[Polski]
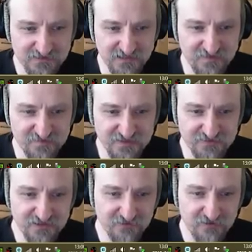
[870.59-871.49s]
Serwis
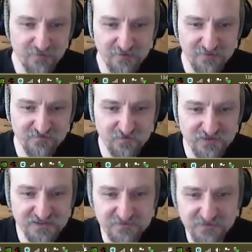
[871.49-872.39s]
bazuje na web API
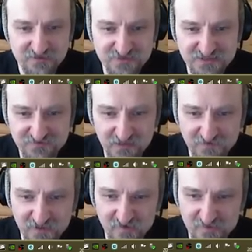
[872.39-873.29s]
udostępnionym przez Valve
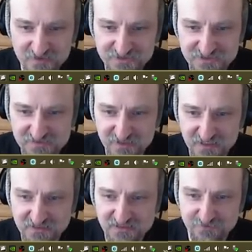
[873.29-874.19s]
i automatycznie zbiera
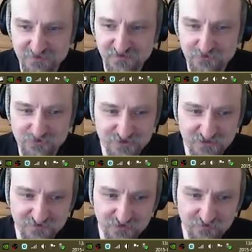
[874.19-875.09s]
dane z profili
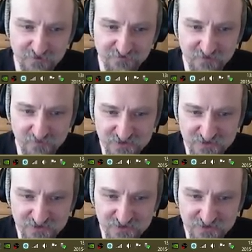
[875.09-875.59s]
użytkowników platformy.